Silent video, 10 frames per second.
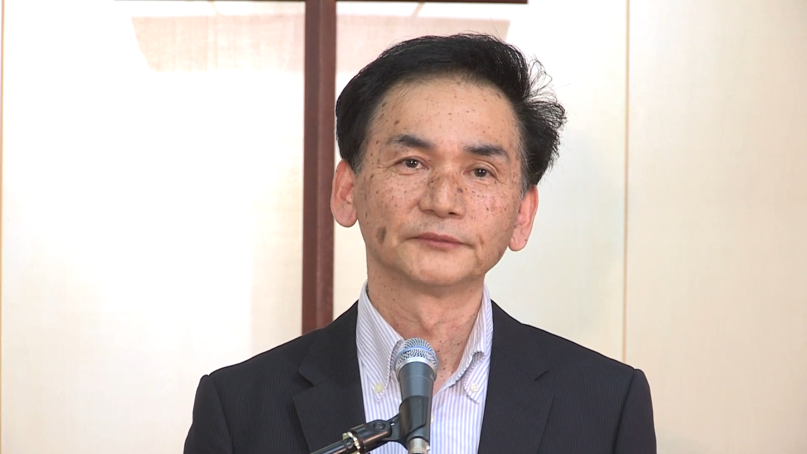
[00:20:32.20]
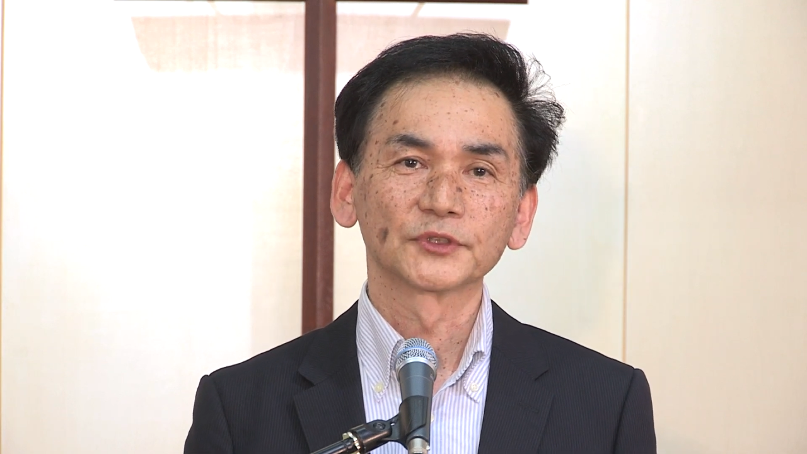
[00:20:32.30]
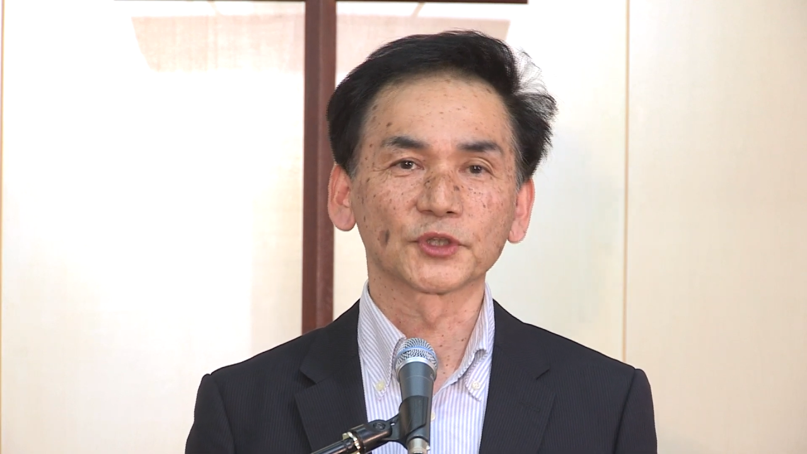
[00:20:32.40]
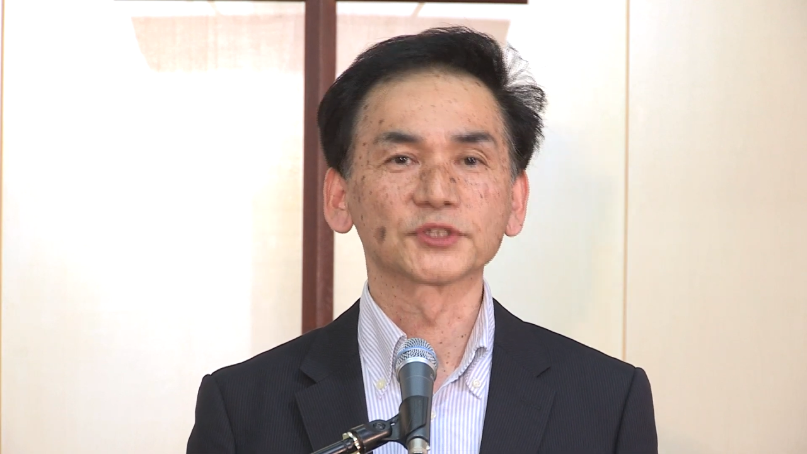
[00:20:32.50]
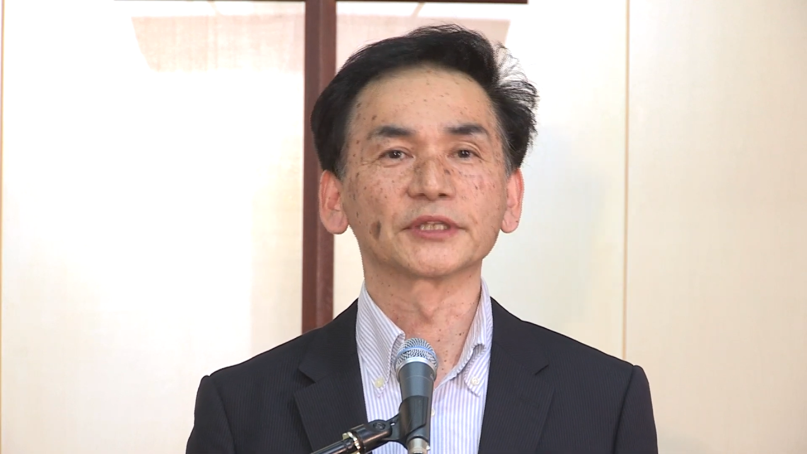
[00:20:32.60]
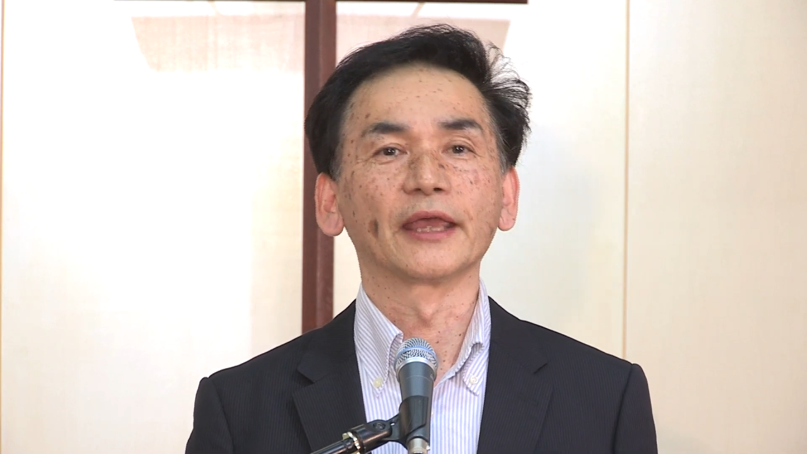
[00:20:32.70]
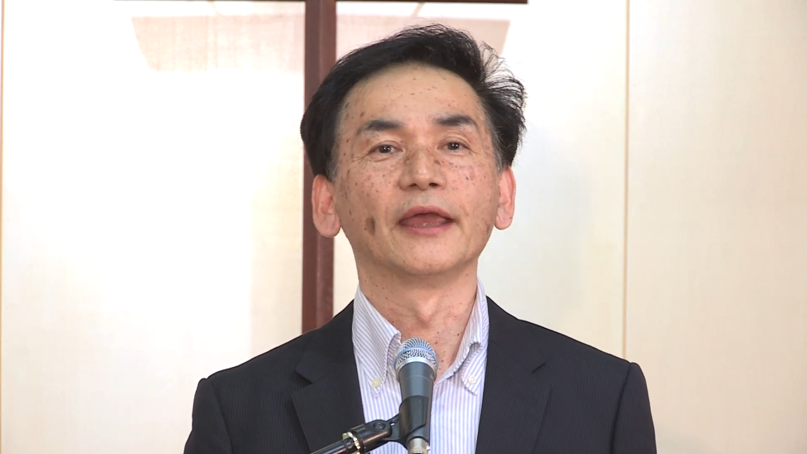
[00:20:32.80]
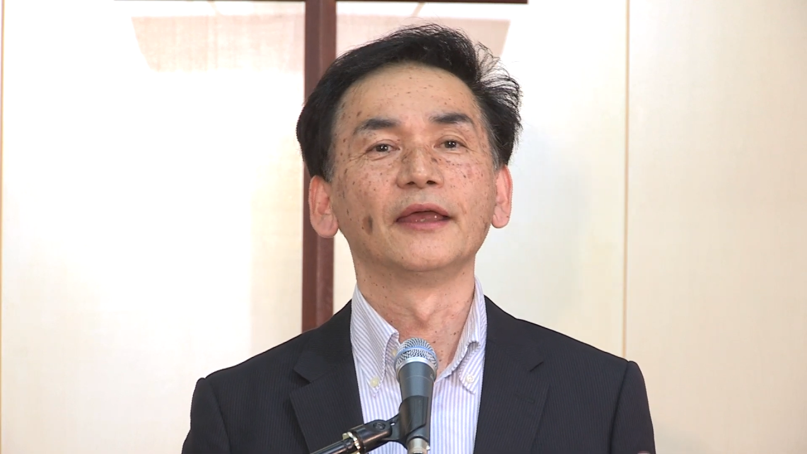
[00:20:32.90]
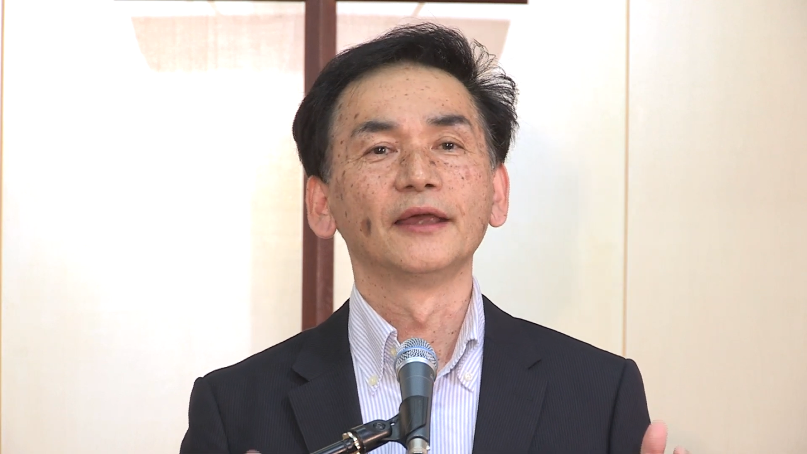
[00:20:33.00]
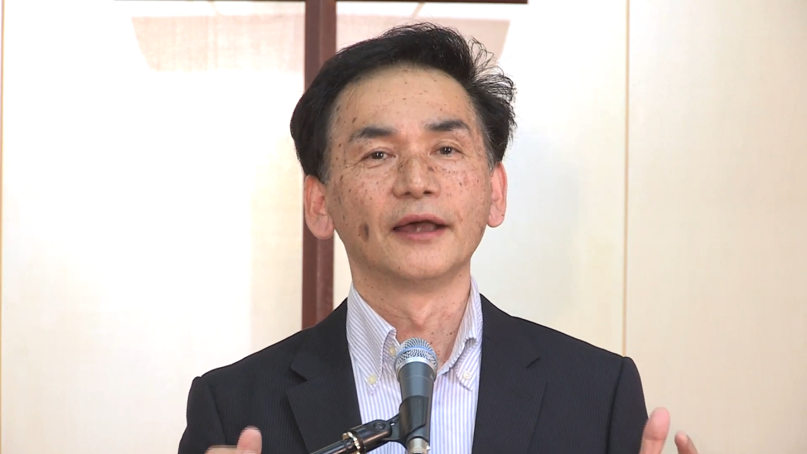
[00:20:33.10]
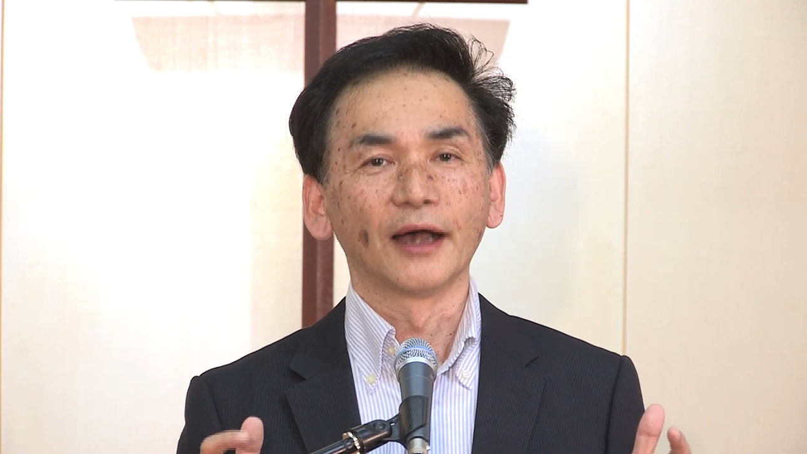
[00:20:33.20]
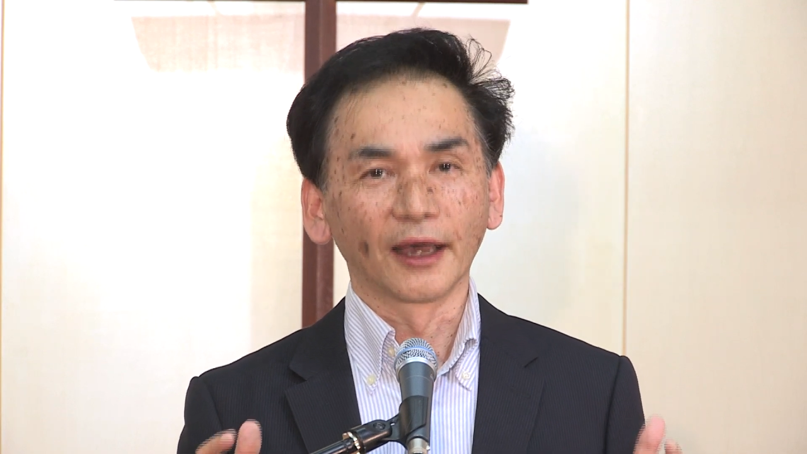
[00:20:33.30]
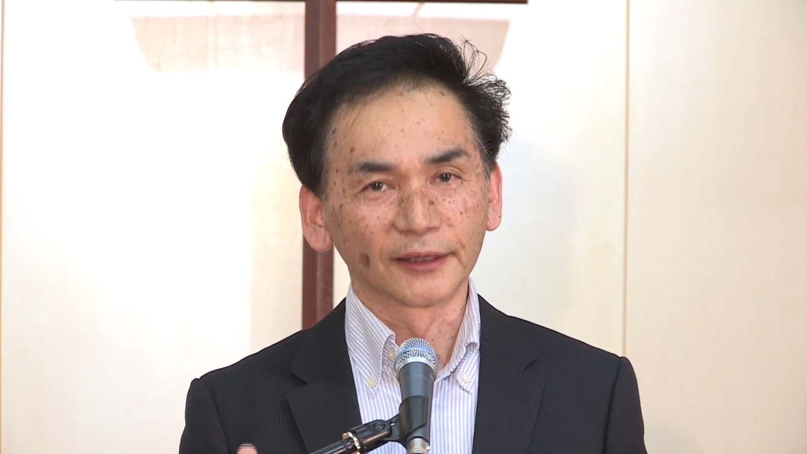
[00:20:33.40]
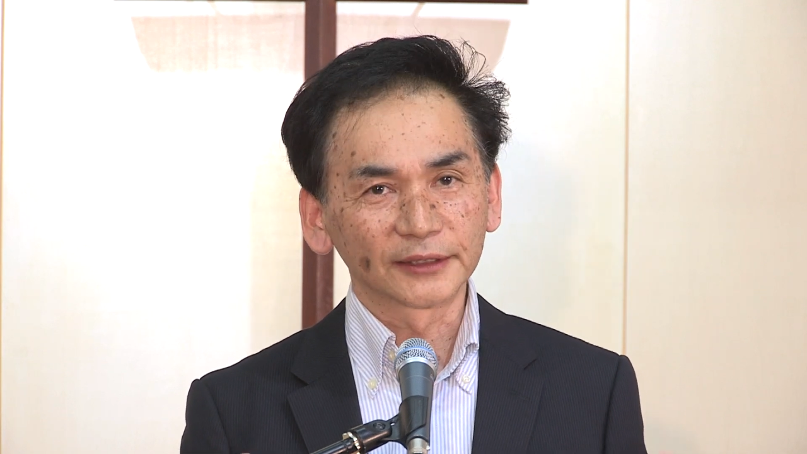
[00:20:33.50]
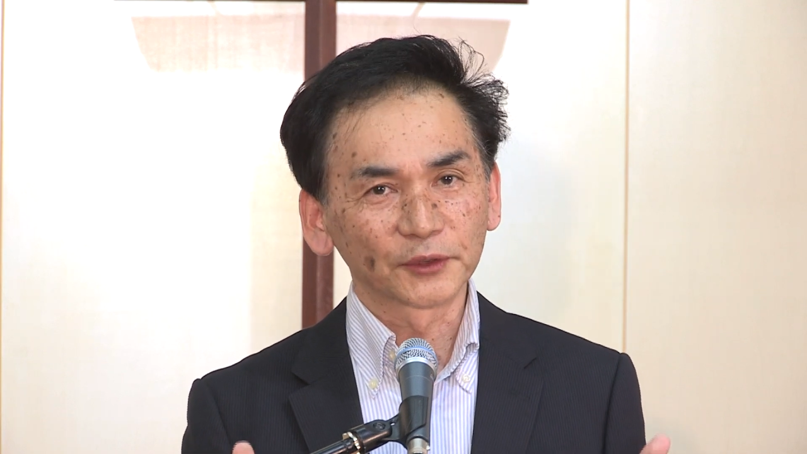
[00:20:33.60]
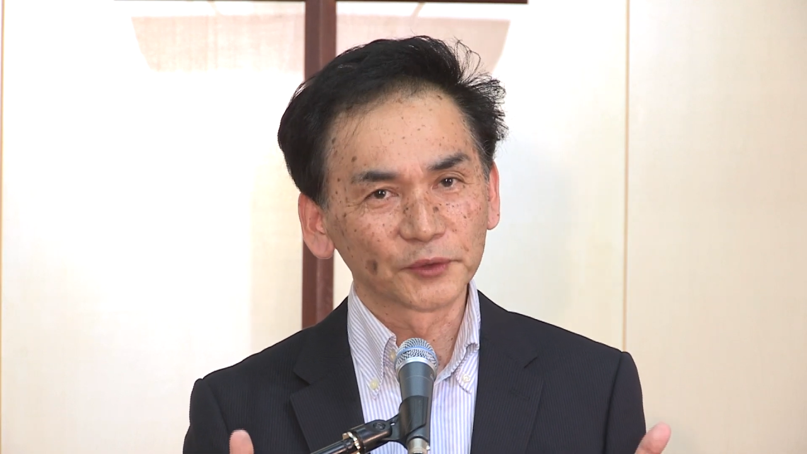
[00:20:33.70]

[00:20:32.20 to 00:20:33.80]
そしてあなた